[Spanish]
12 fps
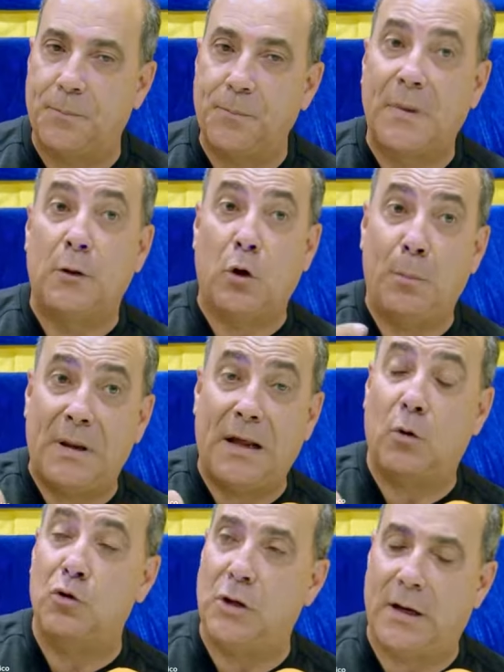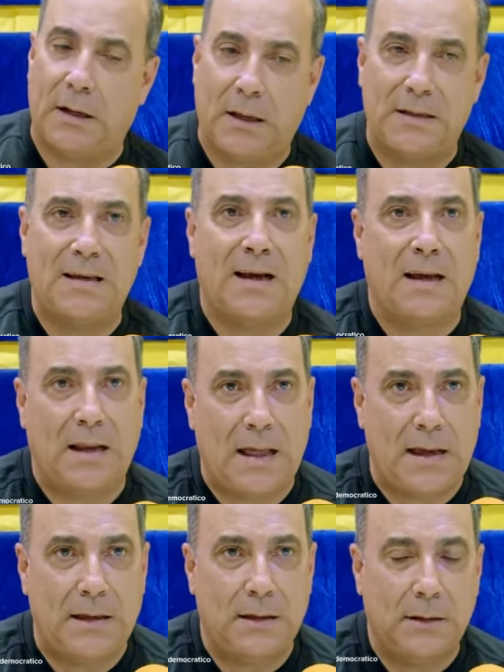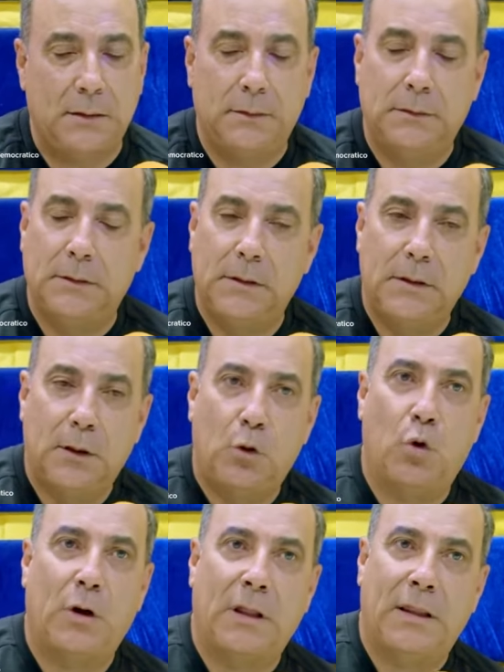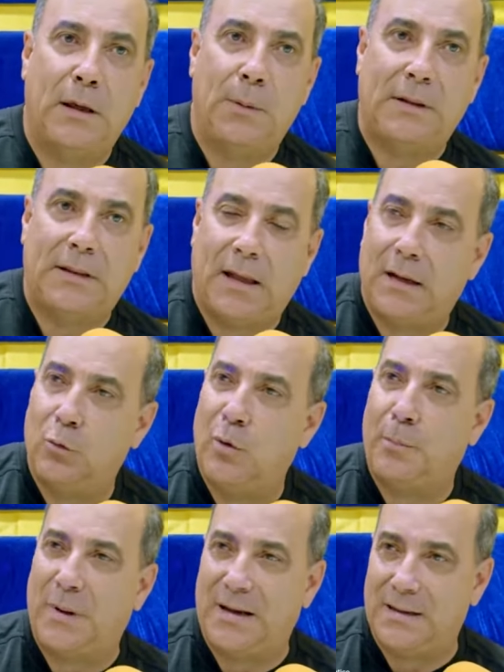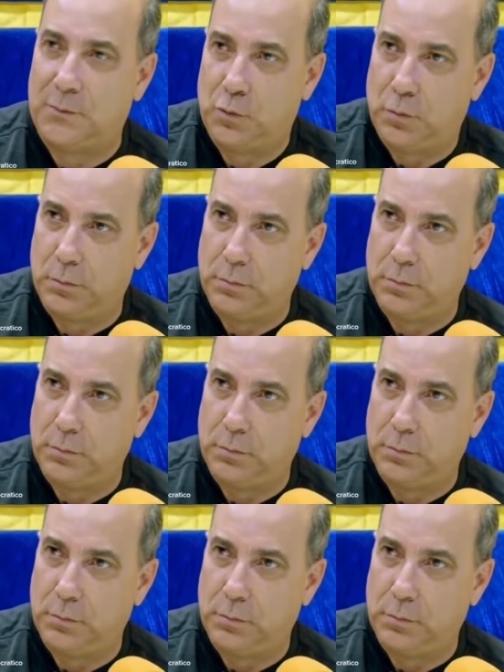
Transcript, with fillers: Pero eh, mira con Jean Alain. Jean Alain lo que debe estar no es preso,